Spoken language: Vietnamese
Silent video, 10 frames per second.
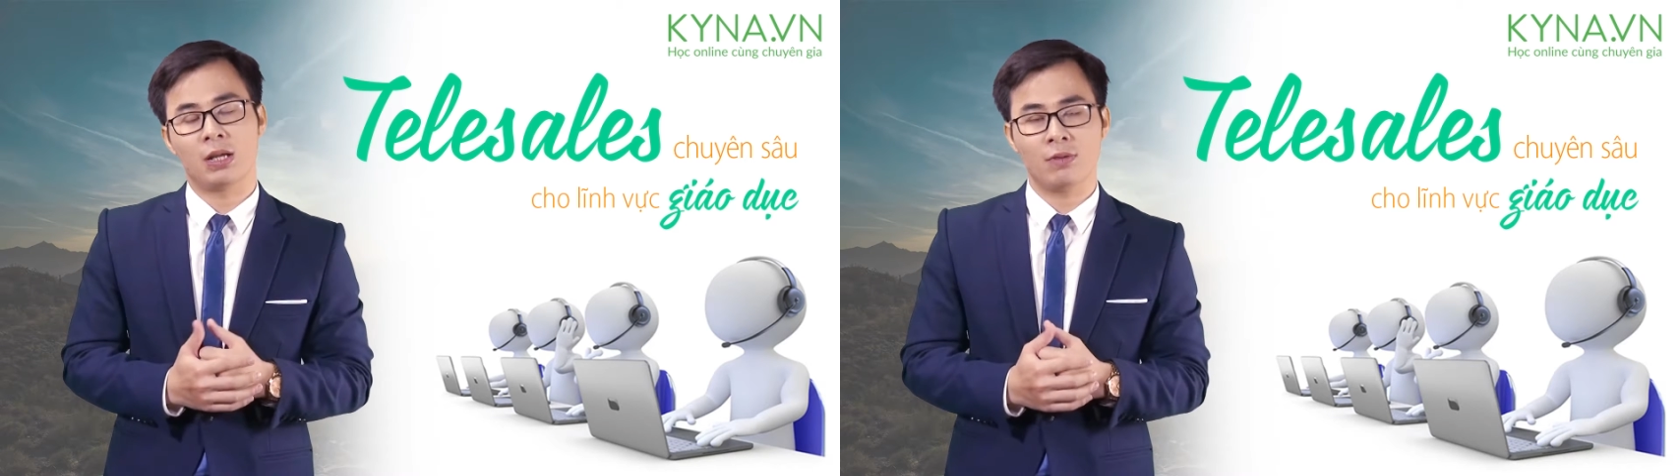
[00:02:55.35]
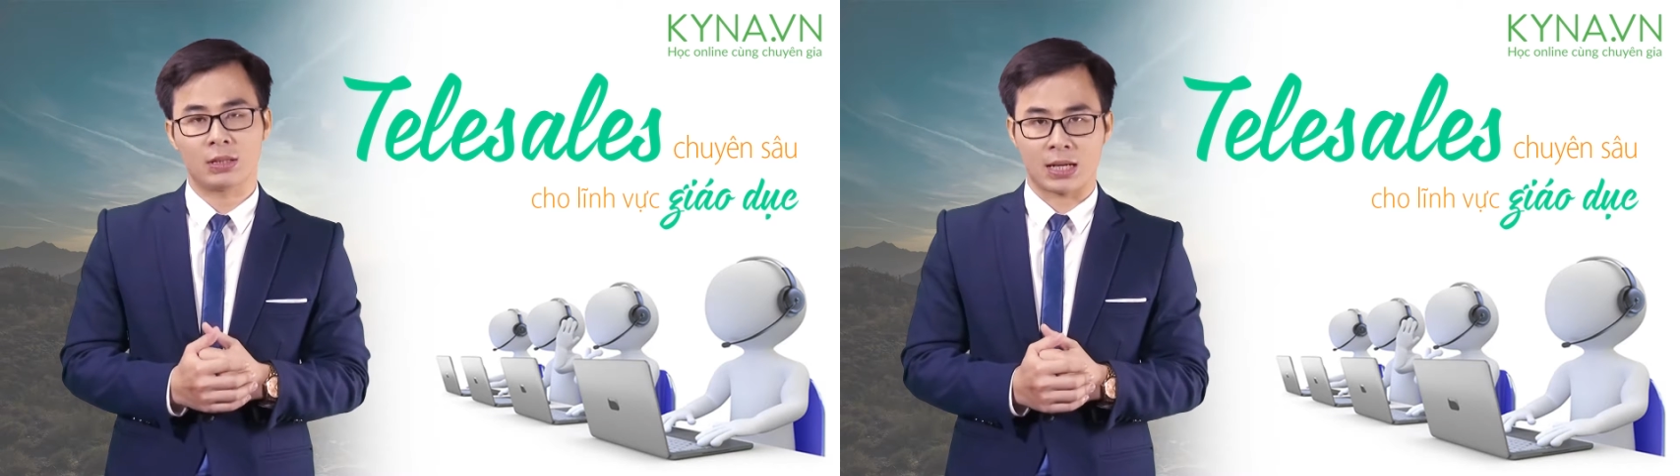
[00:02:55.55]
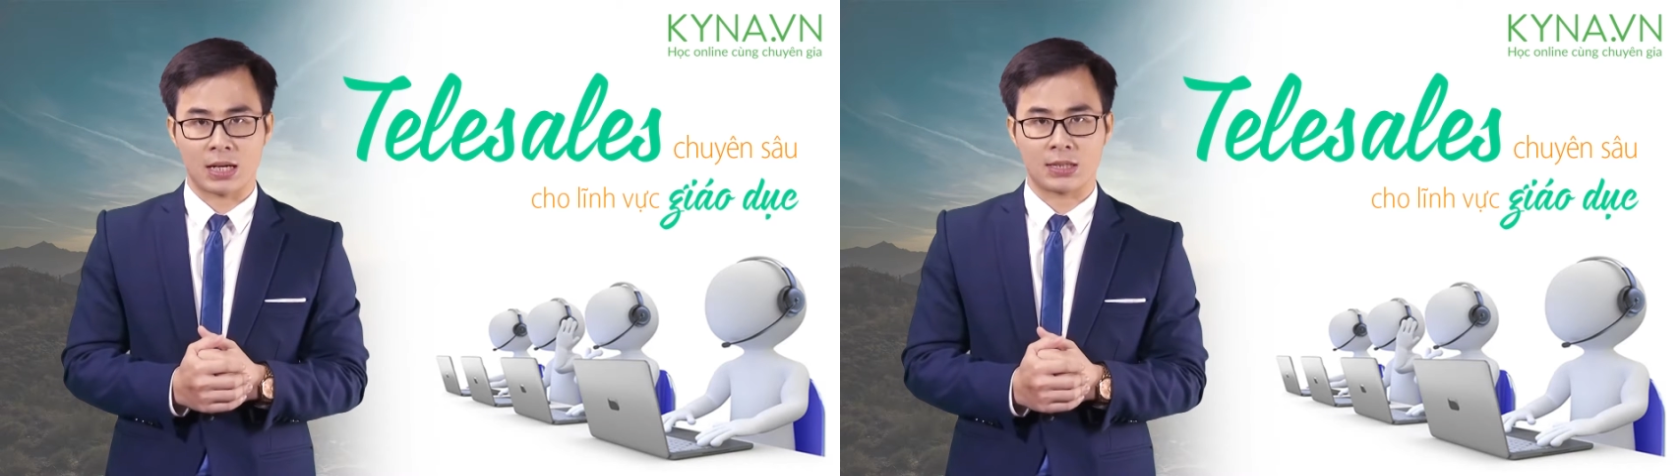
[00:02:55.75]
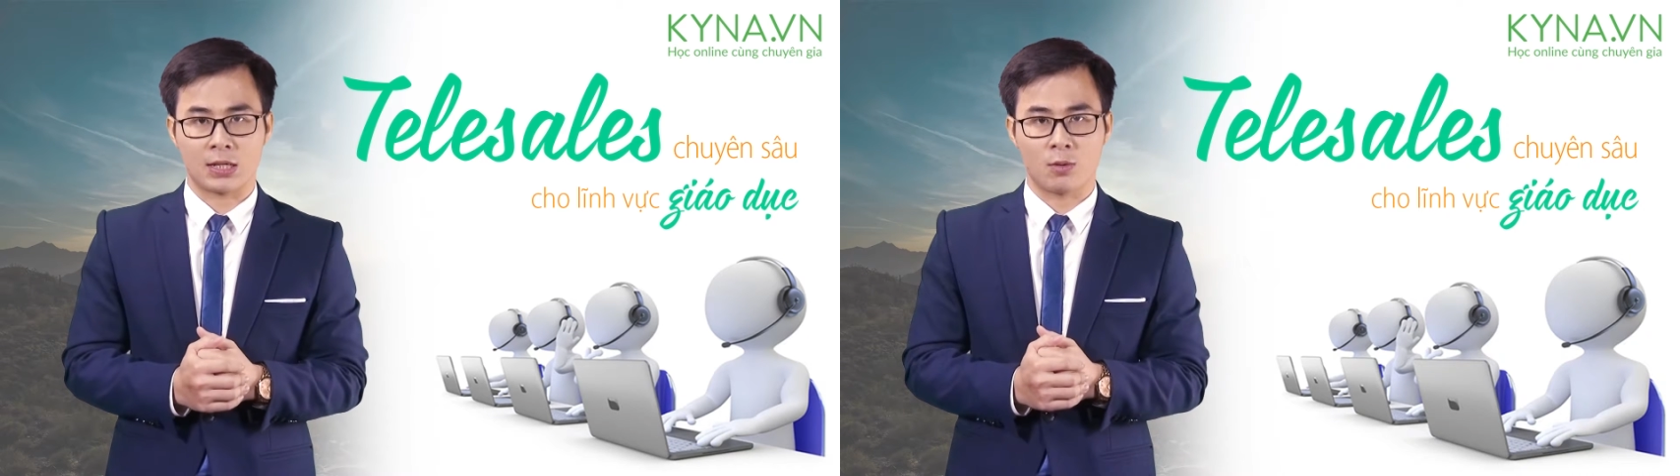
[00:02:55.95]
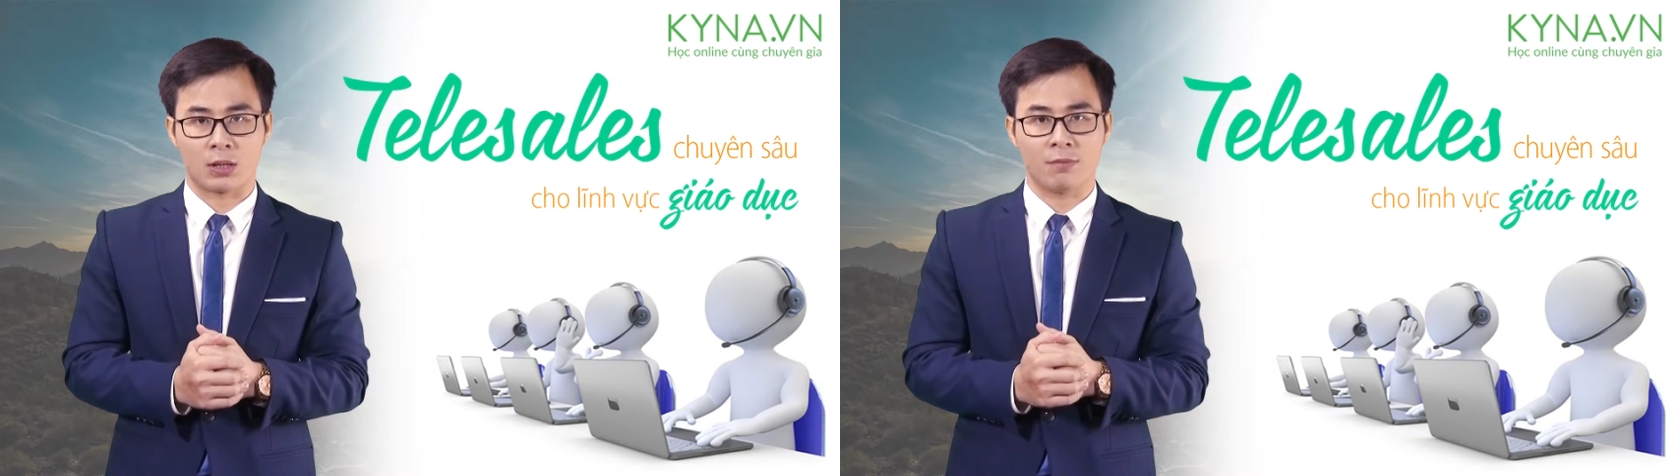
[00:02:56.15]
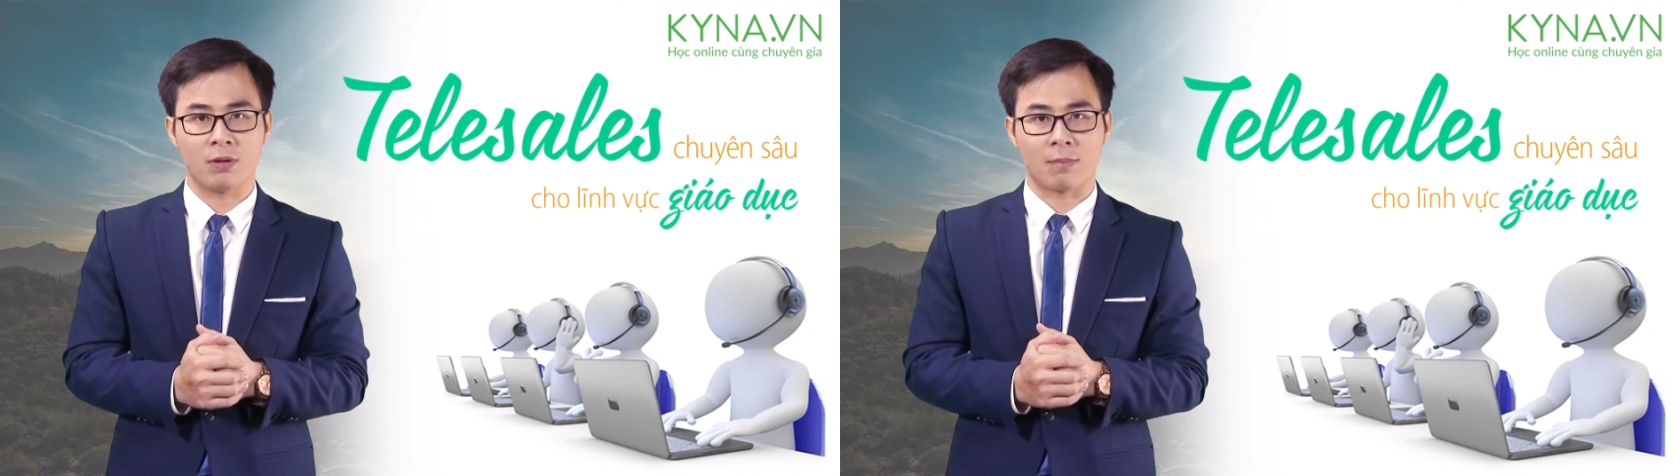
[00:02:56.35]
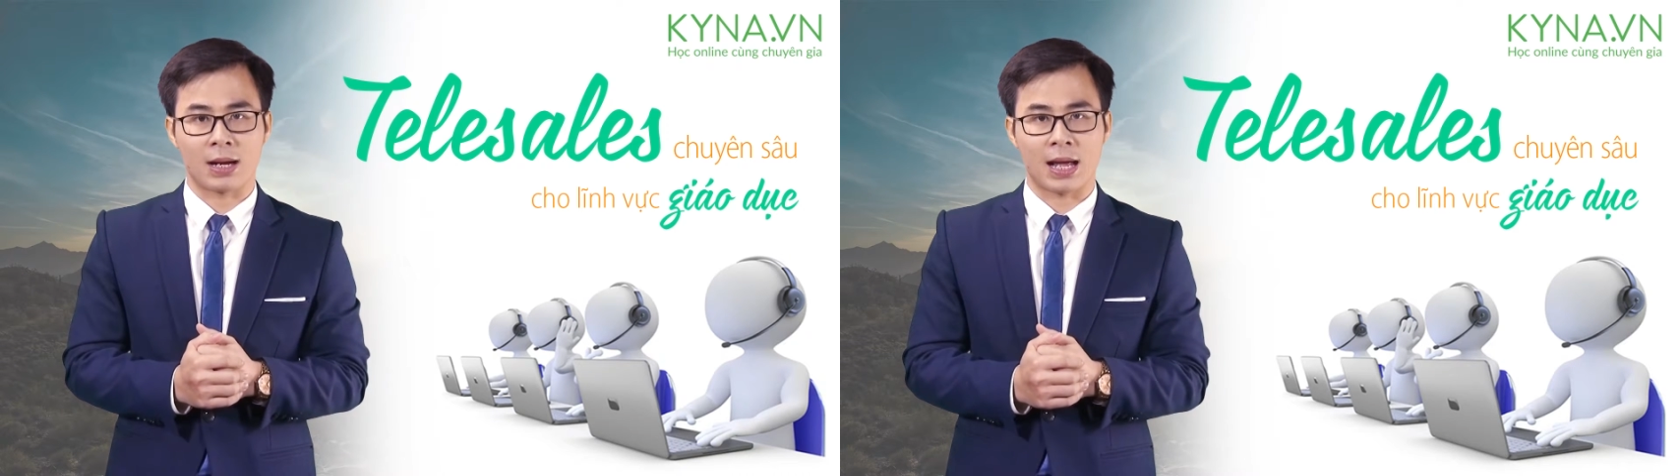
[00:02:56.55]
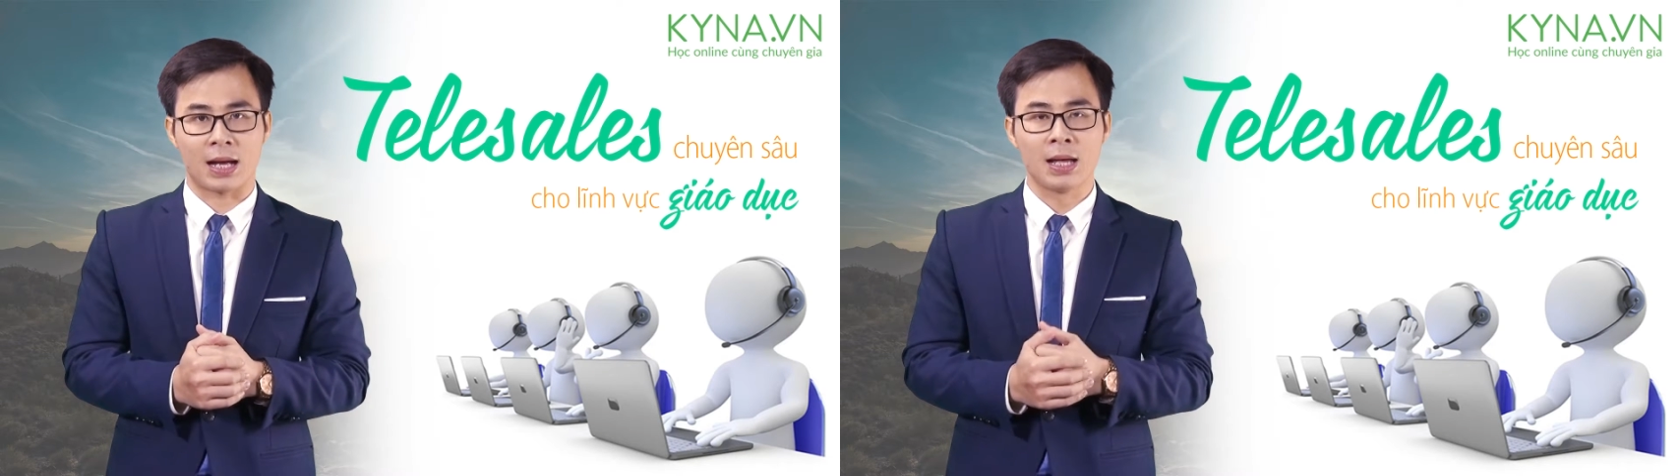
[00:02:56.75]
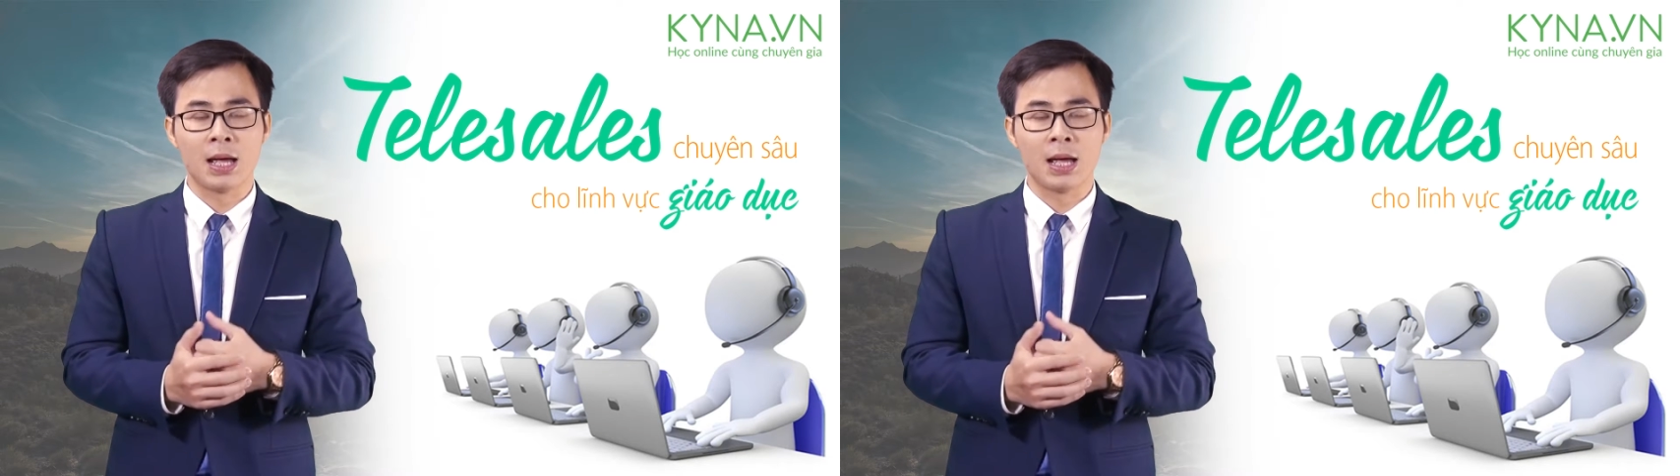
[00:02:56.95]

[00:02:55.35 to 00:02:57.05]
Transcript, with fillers: lĩnh vực telesale hoặc lĩnh vực bán hàng